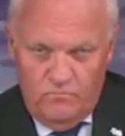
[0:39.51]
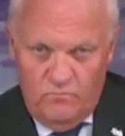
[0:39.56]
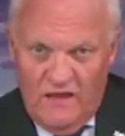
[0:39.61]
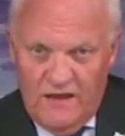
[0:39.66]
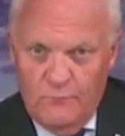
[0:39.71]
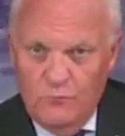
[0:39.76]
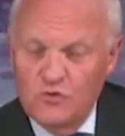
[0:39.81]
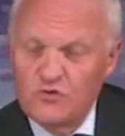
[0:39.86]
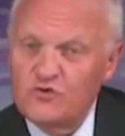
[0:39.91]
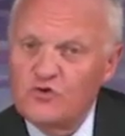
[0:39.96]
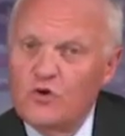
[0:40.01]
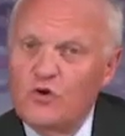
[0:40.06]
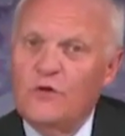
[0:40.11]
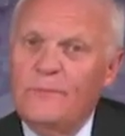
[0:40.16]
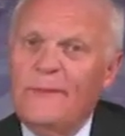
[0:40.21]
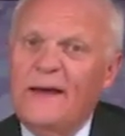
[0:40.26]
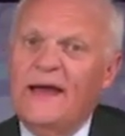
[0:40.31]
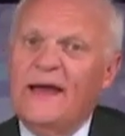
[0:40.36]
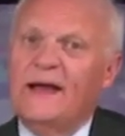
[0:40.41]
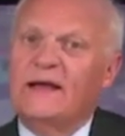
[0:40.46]
Et Monsieur le
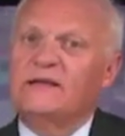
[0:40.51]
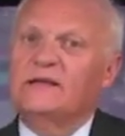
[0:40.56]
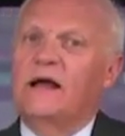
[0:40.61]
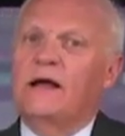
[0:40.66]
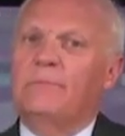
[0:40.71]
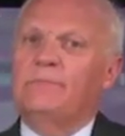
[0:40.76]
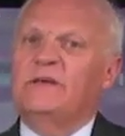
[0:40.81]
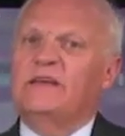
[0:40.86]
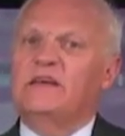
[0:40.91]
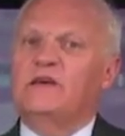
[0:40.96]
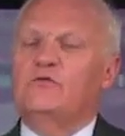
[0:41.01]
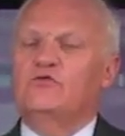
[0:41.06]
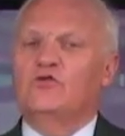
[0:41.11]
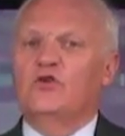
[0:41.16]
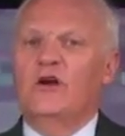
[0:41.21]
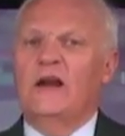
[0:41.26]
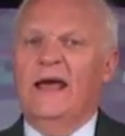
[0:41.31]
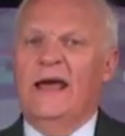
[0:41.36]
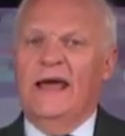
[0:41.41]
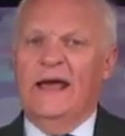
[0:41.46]
maire a piqué une
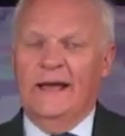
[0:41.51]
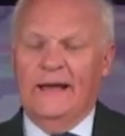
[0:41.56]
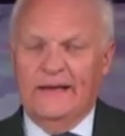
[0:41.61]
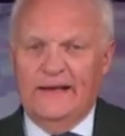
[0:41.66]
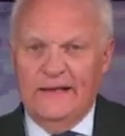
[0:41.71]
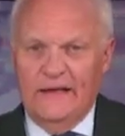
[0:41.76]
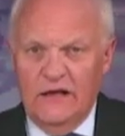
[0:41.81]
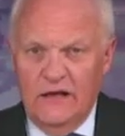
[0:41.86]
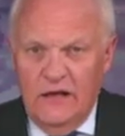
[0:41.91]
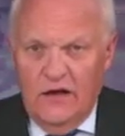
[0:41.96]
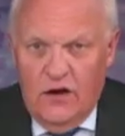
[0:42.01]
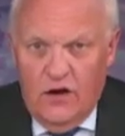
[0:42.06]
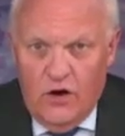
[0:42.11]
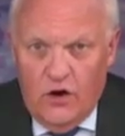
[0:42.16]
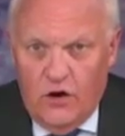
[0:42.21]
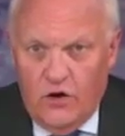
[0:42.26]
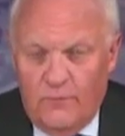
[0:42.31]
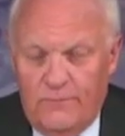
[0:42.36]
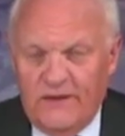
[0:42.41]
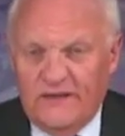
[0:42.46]
colère
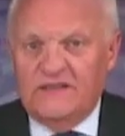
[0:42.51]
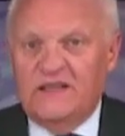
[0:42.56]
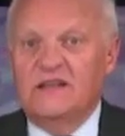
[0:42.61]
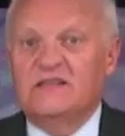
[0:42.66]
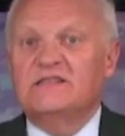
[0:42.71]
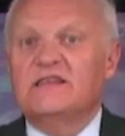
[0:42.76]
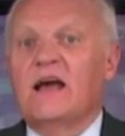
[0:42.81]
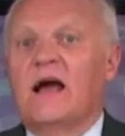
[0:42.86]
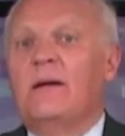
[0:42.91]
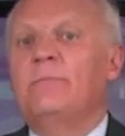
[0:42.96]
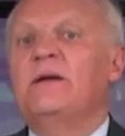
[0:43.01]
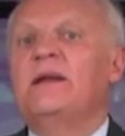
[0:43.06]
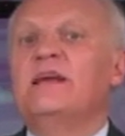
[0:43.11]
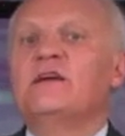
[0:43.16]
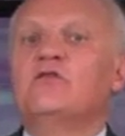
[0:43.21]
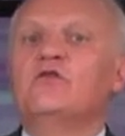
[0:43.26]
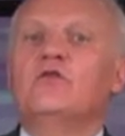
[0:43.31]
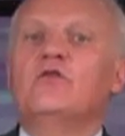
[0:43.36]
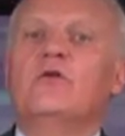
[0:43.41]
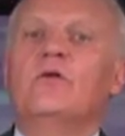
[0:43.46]
parce qu'il s'est rappelé
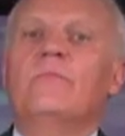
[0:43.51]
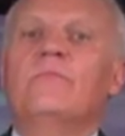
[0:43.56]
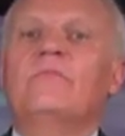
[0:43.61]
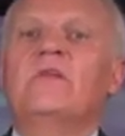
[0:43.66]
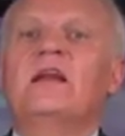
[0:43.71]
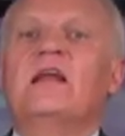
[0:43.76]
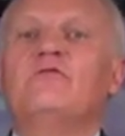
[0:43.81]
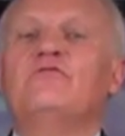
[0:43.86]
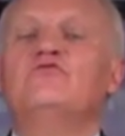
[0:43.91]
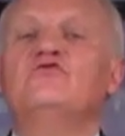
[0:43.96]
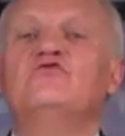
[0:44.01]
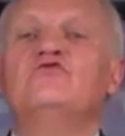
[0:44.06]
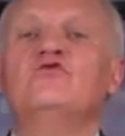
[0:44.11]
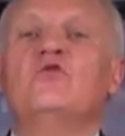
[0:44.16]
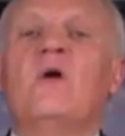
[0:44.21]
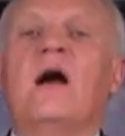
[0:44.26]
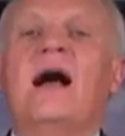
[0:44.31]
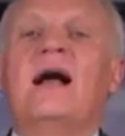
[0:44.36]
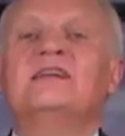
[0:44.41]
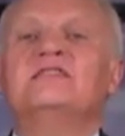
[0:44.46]
que la
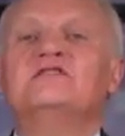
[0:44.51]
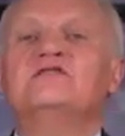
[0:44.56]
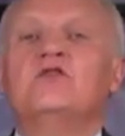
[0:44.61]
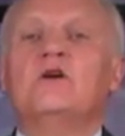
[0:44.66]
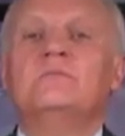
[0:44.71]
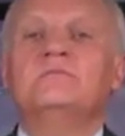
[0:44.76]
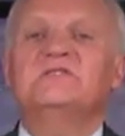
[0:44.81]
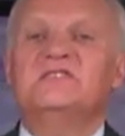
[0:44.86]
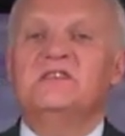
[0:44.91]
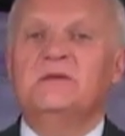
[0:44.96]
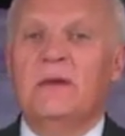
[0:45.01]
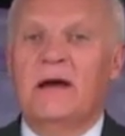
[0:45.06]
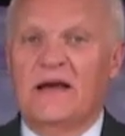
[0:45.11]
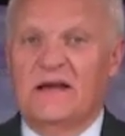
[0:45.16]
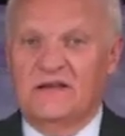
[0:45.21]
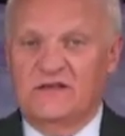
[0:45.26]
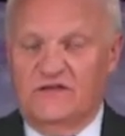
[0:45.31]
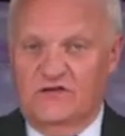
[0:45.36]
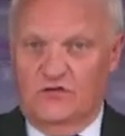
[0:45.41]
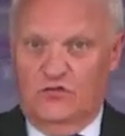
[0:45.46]
fusion
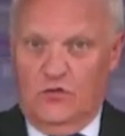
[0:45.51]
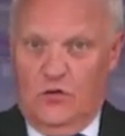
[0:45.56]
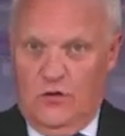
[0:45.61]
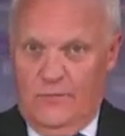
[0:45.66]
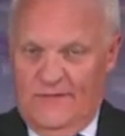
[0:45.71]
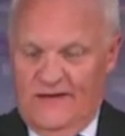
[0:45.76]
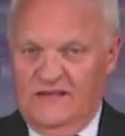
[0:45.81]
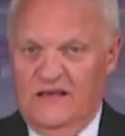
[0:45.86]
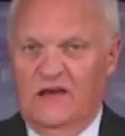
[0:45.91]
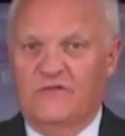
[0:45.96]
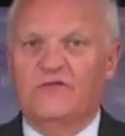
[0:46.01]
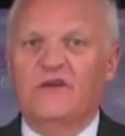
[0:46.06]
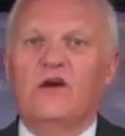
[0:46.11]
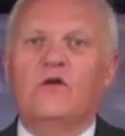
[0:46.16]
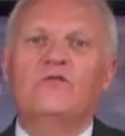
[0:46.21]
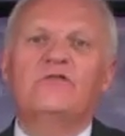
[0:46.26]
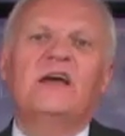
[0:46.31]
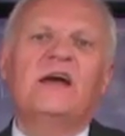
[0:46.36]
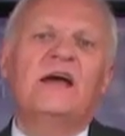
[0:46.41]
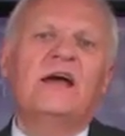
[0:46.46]
Alstom-Siemens en matière
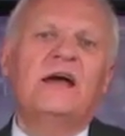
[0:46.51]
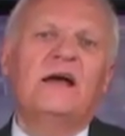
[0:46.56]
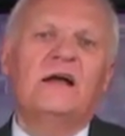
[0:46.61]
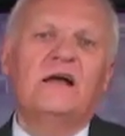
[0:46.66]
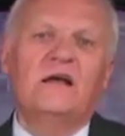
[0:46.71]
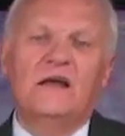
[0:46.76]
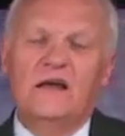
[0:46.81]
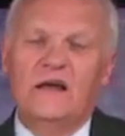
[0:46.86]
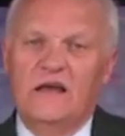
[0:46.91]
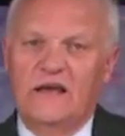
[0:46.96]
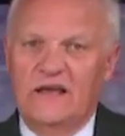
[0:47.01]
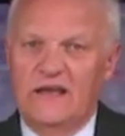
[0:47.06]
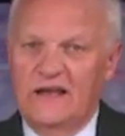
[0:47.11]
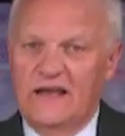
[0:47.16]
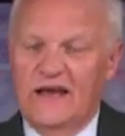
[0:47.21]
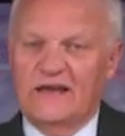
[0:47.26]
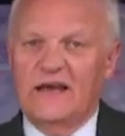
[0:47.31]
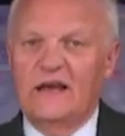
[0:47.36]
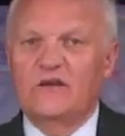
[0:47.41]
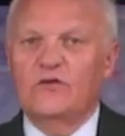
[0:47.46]
ferroviaire, il y
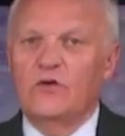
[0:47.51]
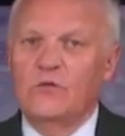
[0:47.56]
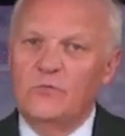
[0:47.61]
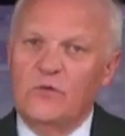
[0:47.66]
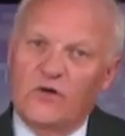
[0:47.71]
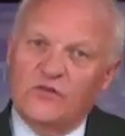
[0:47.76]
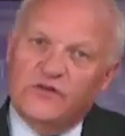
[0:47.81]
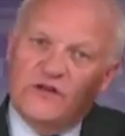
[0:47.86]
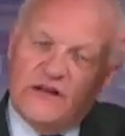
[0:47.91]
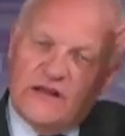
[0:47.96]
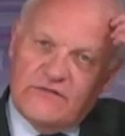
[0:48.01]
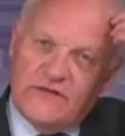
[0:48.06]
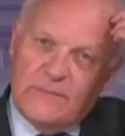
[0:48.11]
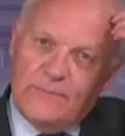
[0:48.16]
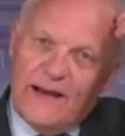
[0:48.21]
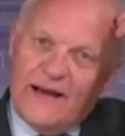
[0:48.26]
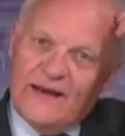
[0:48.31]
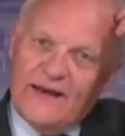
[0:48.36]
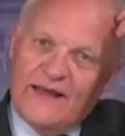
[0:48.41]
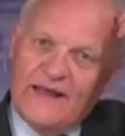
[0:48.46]
a quelques mois, on en avait
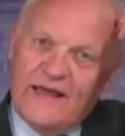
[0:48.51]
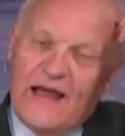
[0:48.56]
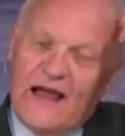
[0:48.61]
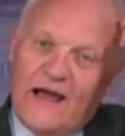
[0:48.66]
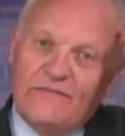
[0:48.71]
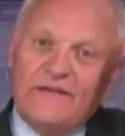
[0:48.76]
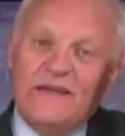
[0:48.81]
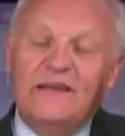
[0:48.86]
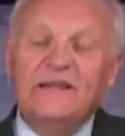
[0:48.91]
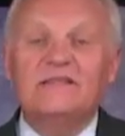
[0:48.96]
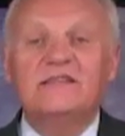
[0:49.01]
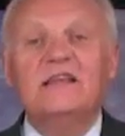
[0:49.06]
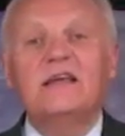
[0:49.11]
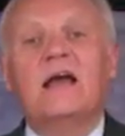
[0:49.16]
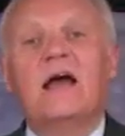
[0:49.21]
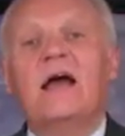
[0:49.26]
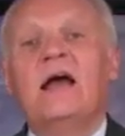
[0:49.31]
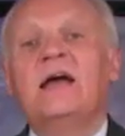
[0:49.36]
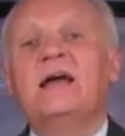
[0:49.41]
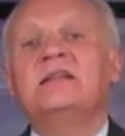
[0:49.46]
parlé, avait
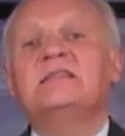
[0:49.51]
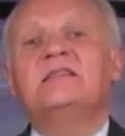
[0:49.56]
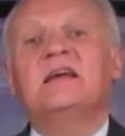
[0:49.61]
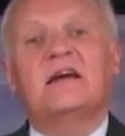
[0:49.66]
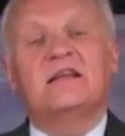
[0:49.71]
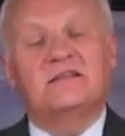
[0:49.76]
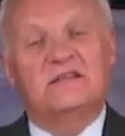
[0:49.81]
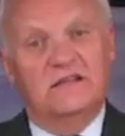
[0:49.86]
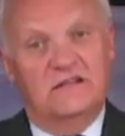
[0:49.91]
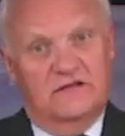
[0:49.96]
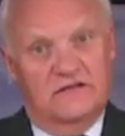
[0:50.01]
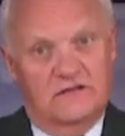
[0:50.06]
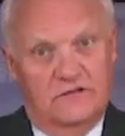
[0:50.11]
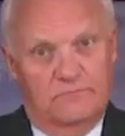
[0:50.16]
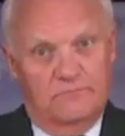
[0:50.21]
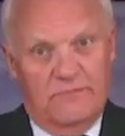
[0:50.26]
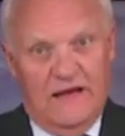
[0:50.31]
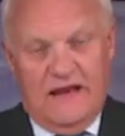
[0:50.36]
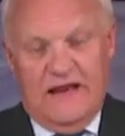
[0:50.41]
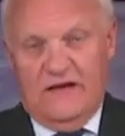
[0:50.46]
été interdite
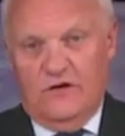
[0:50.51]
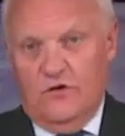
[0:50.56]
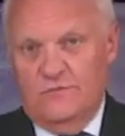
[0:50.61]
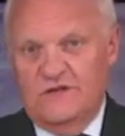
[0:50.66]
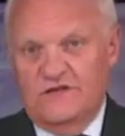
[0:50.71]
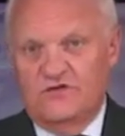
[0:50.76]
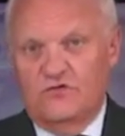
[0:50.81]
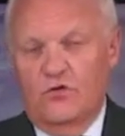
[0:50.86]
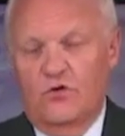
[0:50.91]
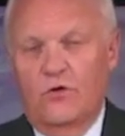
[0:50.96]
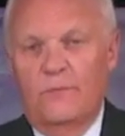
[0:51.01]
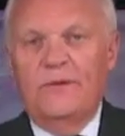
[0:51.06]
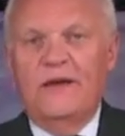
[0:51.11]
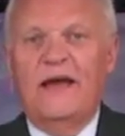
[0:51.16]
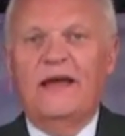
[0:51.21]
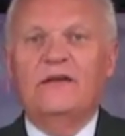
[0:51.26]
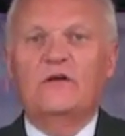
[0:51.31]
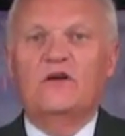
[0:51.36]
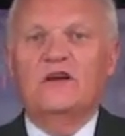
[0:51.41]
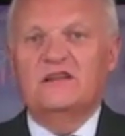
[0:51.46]
par la Commission
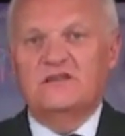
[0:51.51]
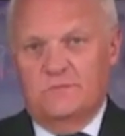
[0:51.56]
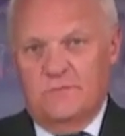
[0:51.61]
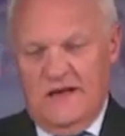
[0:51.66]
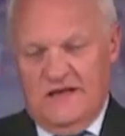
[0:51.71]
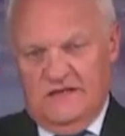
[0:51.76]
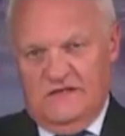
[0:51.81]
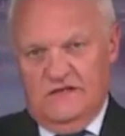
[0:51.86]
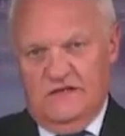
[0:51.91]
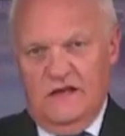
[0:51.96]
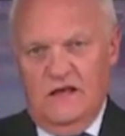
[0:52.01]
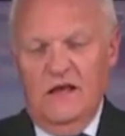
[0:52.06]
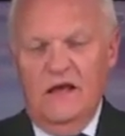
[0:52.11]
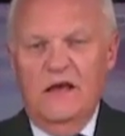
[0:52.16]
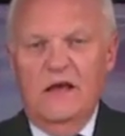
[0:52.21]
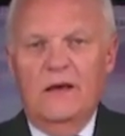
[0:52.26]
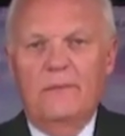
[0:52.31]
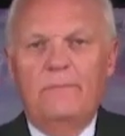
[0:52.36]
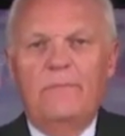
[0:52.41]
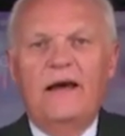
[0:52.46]
européenne, en l'espèce
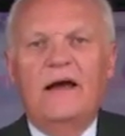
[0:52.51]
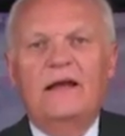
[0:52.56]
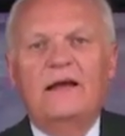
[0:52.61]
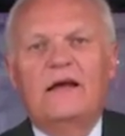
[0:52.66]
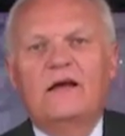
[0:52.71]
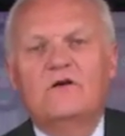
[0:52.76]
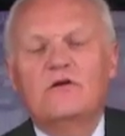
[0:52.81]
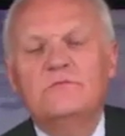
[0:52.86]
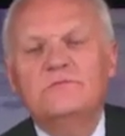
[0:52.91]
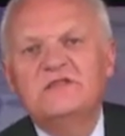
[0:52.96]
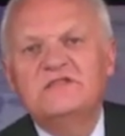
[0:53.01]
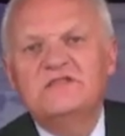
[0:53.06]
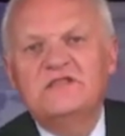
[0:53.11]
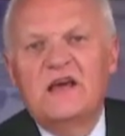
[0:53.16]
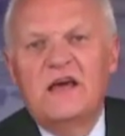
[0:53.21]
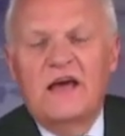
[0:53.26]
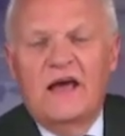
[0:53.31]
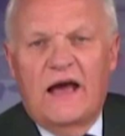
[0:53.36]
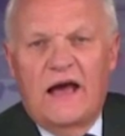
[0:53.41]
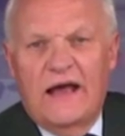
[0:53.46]
par la
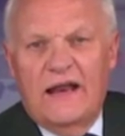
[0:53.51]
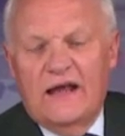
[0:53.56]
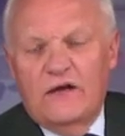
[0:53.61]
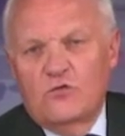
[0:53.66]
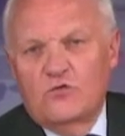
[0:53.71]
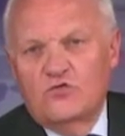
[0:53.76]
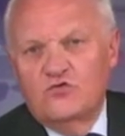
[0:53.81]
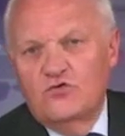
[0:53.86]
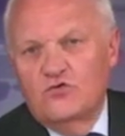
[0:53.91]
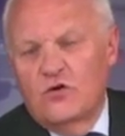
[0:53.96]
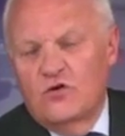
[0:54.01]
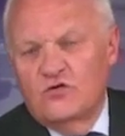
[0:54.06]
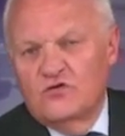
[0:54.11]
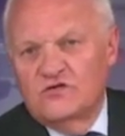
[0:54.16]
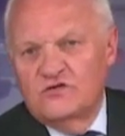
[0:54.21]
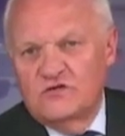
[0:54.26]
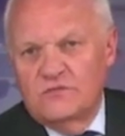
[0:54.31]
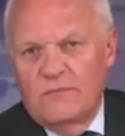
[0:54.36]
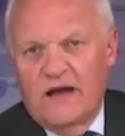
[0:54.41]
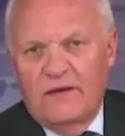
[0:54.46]
commissaire à la
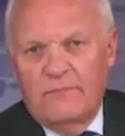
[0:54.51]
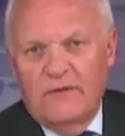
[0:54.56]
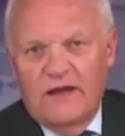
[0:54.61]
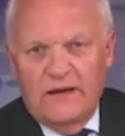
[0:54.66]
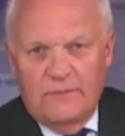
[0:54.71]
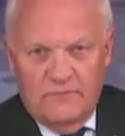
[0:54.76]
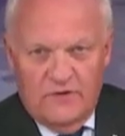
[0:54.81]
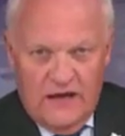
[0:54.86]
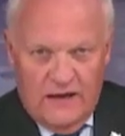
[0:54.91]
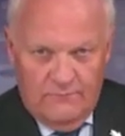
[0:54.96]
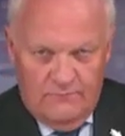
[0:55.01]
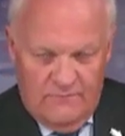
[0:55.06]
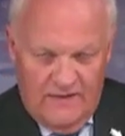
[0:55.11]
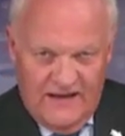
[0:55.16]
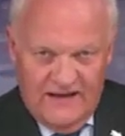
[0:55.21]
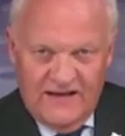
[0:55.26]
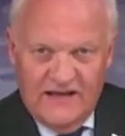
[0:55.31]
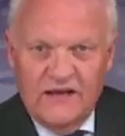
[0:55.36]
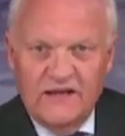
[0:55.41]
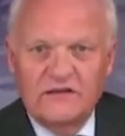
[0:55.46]
concurrence, Mme
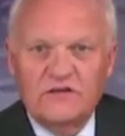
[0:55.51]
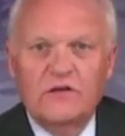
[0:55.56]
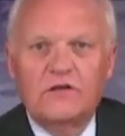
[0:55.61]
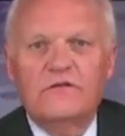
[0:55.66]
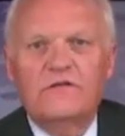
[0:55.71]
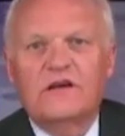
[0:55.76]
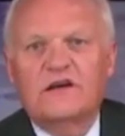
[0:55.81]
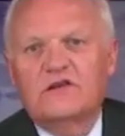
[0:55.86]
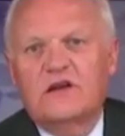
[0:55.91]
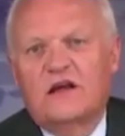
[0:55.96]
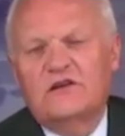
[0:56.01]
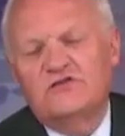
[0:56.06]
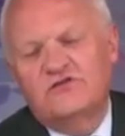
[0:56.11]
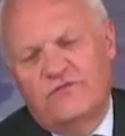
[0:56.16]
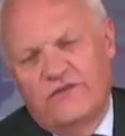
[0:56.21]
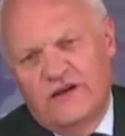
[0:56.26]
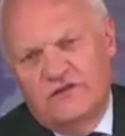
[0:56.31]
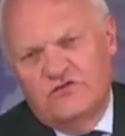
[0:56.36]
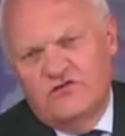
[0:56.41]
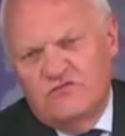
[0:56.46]
Margrethe
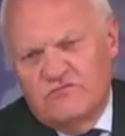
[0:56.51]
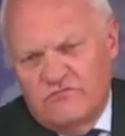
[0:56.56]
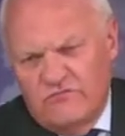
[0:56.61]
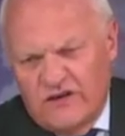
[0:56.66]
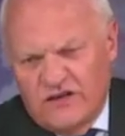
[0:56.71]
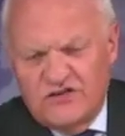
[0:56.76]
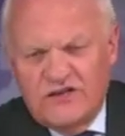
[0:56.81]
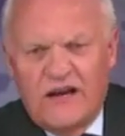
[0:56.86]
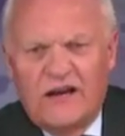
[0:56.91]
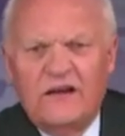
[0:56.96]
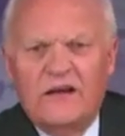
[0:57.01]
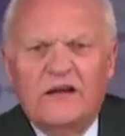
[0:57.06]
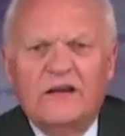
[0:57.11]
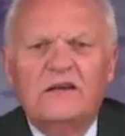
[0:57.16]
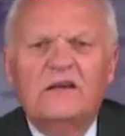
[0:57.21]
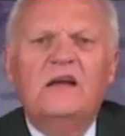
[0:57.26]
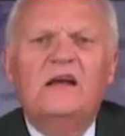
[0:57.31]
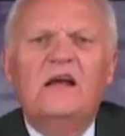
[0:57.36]
Verstaller,